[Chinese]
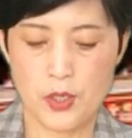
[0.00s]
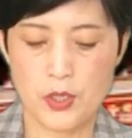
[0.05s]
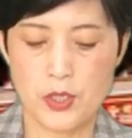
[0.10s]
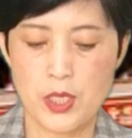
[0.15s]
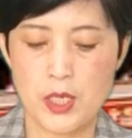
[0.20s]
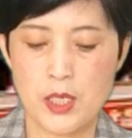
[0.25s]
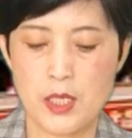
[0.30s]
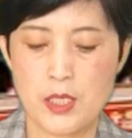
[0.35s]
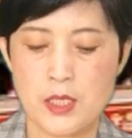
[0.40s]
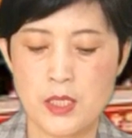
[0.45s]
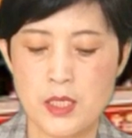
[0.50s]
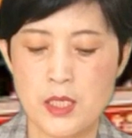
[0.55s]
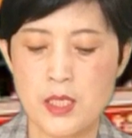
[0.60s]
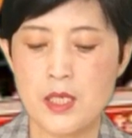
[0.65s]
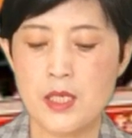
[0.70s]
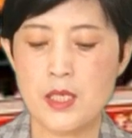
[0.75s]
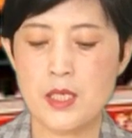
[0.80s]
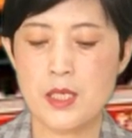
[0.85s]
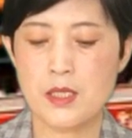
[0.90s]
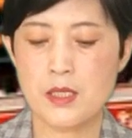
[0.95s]
这个
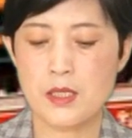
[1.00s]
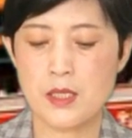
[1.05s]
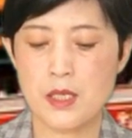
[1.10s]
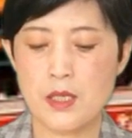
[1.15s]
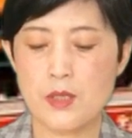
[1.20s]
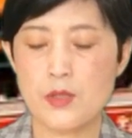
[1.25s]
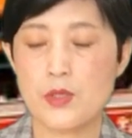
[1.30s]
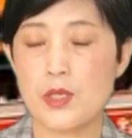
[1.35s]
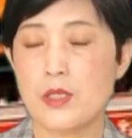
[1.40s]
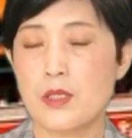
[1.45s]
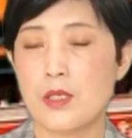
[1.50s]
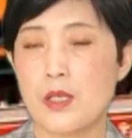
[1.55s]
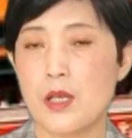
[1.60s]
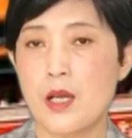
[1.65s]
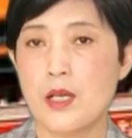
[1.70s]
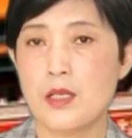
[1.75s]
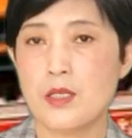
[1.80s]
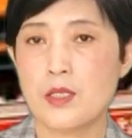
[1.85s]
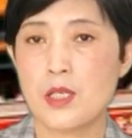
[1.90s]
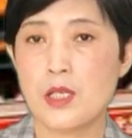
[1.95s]
西医接诊
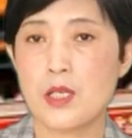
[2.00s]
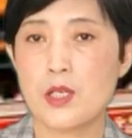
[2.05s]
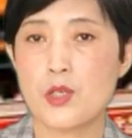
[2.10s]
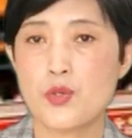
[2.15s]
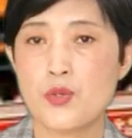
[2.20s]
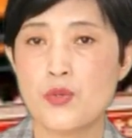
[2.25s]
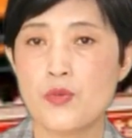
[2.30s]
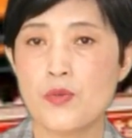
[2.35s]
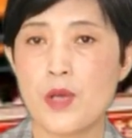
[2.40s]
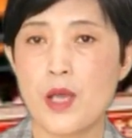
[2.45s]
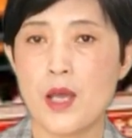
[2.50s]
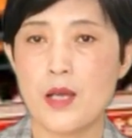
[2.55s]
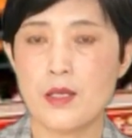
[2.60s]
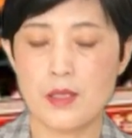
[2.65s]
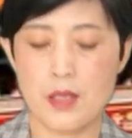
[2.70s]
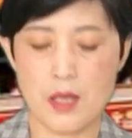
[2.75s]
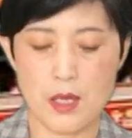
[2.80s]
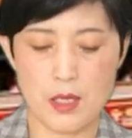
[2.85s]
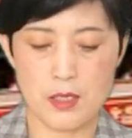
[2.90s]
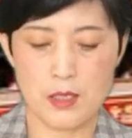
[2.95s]
的这个数
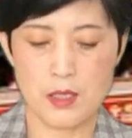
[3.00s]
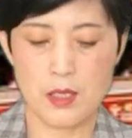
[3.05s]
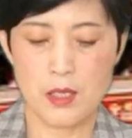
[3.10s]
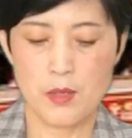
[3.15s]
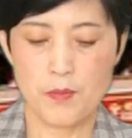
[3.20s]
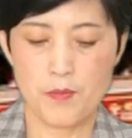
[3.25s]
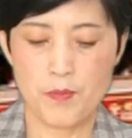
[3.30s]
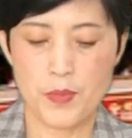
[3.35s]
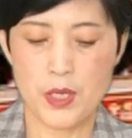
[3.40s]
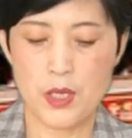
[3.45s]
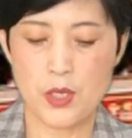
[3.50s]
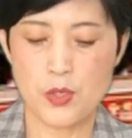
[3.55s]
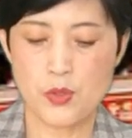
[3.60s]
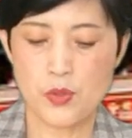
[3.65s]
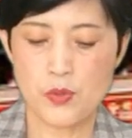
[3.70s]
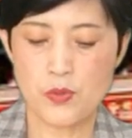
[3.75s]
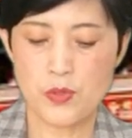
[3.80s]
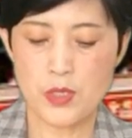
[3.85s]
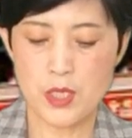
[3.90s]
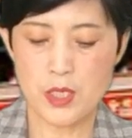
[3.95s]
量呢，比
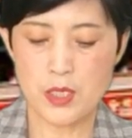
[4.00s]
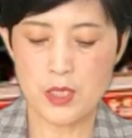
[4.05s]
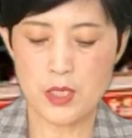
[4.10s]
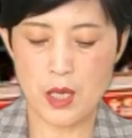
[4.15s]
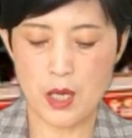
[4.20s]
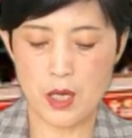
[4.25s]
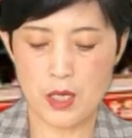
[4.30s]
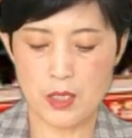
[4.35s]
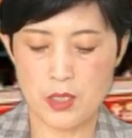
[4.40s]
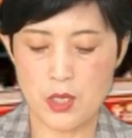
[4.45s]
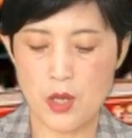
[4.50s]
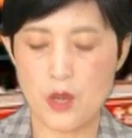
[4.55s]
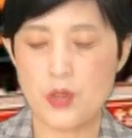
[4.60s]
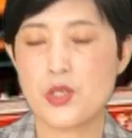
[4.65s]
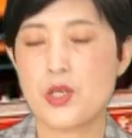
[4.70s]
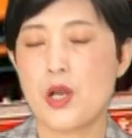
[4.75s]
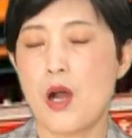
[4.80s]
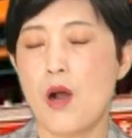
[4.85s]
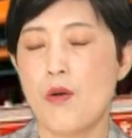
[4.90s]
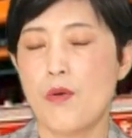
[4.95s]
中医的要
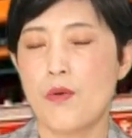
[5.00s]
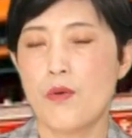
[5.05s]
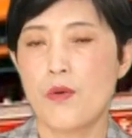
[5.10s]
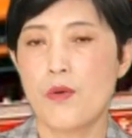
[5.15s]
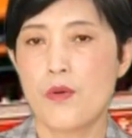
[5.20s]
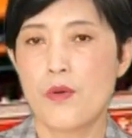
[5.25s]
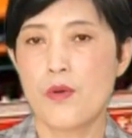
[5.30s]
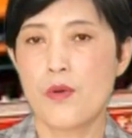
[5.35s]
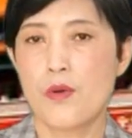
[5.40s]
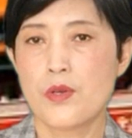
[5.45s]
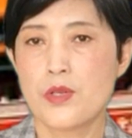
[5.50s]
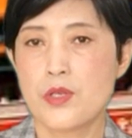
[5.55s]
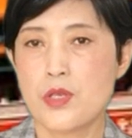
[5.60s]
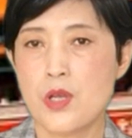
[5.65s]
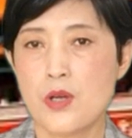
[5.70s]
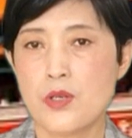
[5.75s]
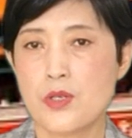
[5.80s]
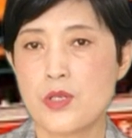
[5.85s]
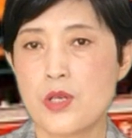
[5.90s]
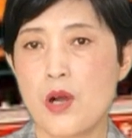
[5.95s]
少，
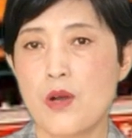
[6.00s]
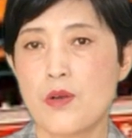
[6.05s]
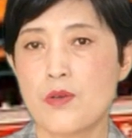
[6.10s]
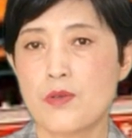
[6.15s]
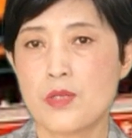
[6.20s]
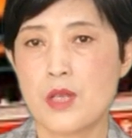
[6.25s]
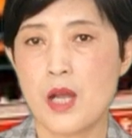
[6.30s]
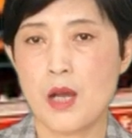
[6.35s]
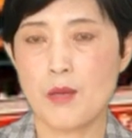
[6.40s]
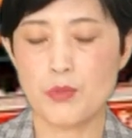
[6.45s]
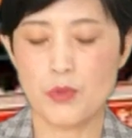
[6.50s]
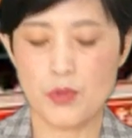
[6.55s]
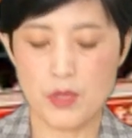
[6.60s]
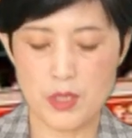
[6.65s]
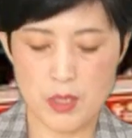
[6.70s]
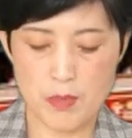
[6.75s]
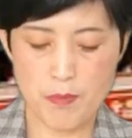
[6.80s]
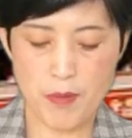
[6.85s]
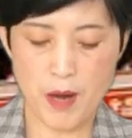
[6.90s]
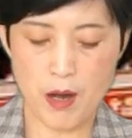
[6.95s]
要少差不多
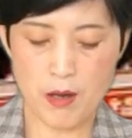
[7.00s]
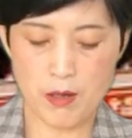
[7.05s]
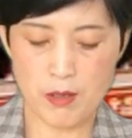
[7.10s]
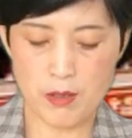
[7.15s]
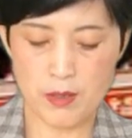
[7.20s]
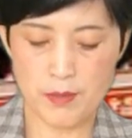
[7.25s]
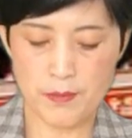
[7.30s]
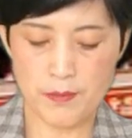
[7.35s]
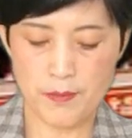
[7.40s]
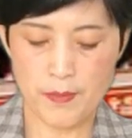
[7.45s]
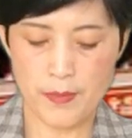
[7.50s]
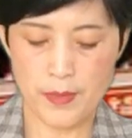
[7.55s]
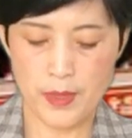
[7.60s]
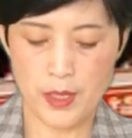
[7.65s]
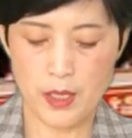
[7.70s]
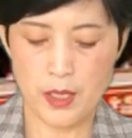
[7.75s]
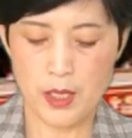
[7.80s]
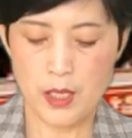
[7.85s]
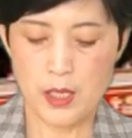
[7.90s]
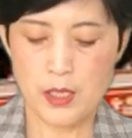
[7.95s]
一半儿呢。
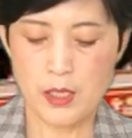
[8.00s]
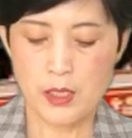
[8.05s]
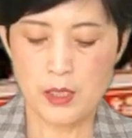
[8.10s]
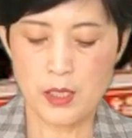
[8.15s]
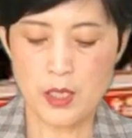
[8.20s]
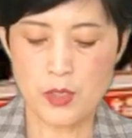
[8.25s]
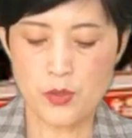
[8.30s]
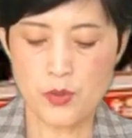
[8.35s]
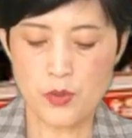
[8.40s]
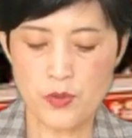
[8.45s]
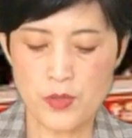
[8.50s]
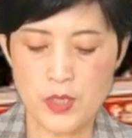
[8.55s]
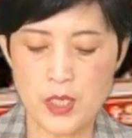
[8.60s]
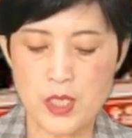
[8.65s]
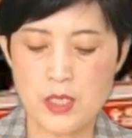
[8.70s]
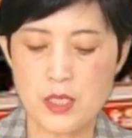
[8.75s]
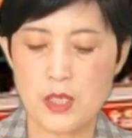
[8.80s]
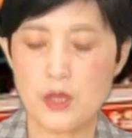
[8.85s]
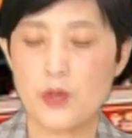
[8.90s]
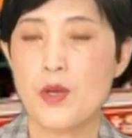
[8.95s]
那中
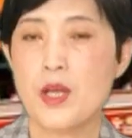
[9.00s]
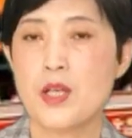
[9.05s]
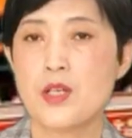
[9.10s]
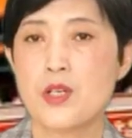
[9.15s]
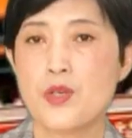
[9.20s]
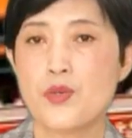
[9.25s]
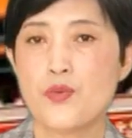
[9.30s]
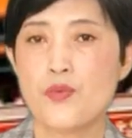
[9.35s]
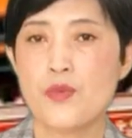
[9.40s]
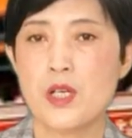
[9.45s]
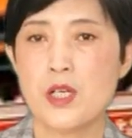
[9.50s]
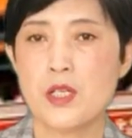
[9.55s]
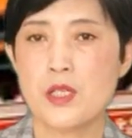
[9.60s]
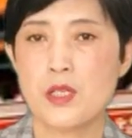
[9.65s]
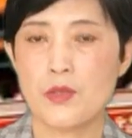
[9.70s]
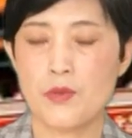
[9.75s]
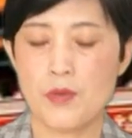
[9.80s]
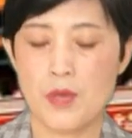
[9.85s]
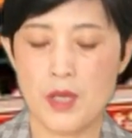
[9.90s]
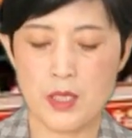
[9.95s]
医诊断是如何
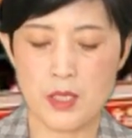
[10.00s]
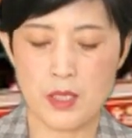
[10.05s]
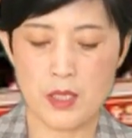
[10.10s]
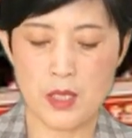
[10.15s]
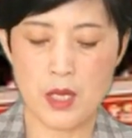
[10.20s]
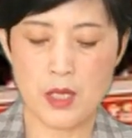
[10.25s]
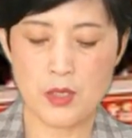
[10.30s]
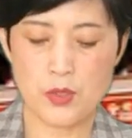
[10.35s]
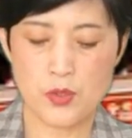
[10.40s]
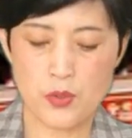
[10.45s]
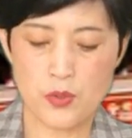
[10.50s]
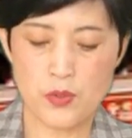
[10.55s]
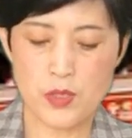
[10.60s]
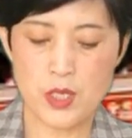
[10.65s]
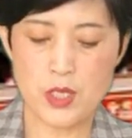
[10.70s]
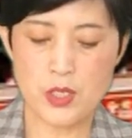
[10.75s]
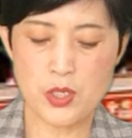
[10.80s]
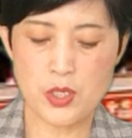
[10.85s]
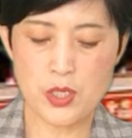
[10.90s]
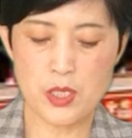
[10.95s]
诊断的呢？中
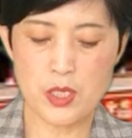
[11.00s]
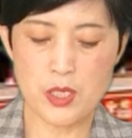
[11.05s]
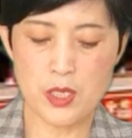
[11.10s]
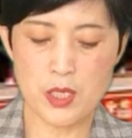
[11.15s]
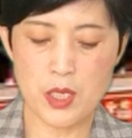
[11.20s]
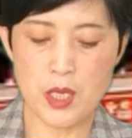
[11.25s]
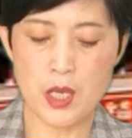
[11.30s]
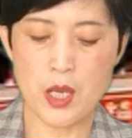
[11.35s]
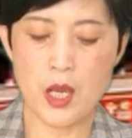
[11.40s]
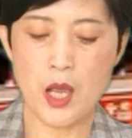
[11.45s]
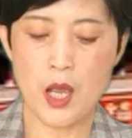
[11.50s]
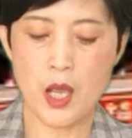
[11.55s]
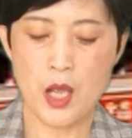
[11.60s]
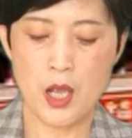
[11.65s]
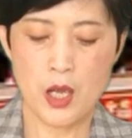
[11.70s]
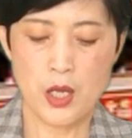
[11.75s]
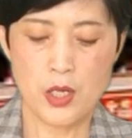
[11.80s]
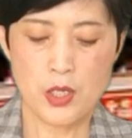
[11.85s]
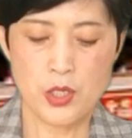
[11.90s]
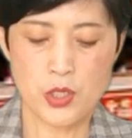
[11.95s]
医是以
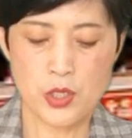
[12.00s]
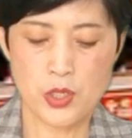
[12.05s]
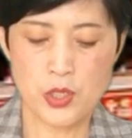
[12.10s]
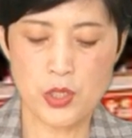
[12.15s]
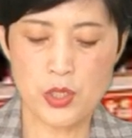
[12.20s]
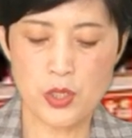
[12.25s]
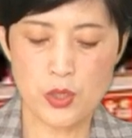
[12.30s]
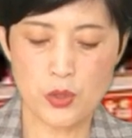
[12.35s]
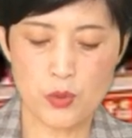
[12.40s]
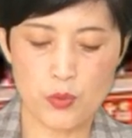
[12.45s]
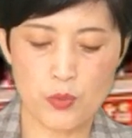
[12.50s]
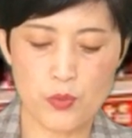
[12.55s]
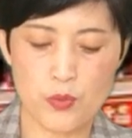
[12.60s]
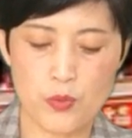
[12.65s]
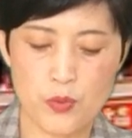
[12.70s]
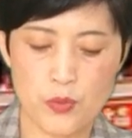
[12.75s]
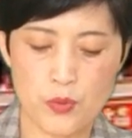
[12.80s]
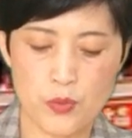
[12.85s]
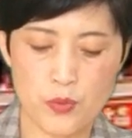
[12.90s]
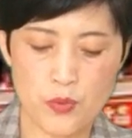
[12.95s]
湿
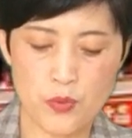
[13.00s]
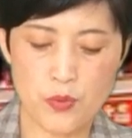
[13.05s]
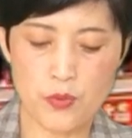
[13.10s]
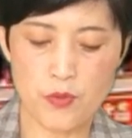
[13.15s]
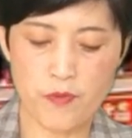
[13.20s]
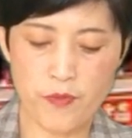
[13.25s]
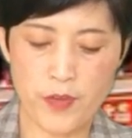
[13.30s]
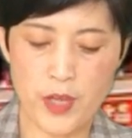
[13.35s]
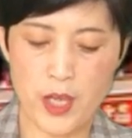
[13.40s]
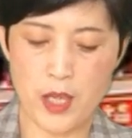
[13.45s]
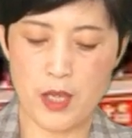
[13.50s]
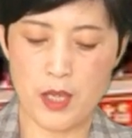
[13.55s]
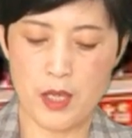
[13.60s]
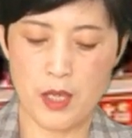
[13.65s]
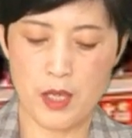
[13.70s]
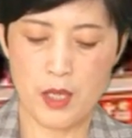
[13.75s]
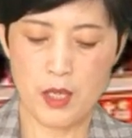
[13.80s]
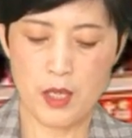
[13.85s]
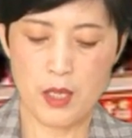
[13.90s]
毒郁肺。